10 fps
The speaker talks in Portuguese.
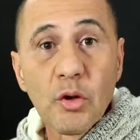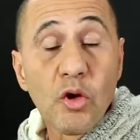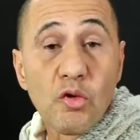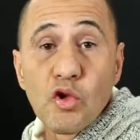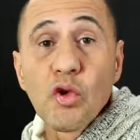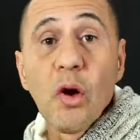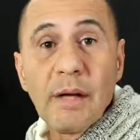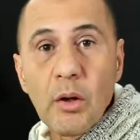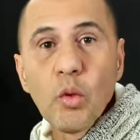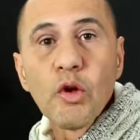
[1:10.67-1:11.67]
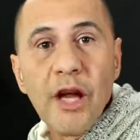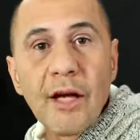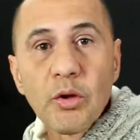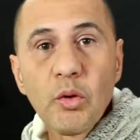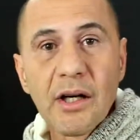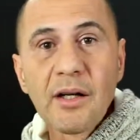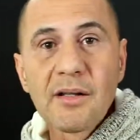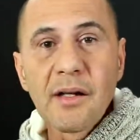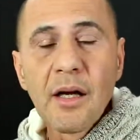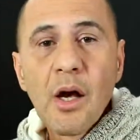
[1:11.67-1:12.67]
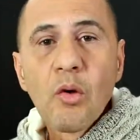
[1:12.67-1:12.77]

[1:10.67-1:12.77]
Eu não só me curei do câncer,